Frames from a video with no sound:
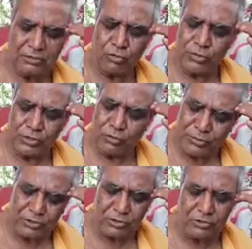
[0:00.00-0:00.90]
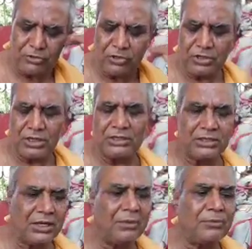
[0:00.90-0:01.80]
খুবই খুবই জরুরি দরকার
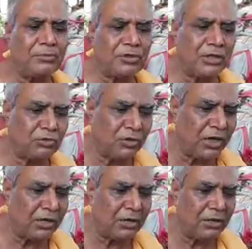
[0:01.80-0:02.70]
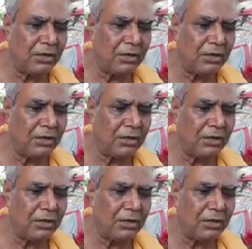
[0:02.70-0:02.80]
যেটা আমি প্রশাসনের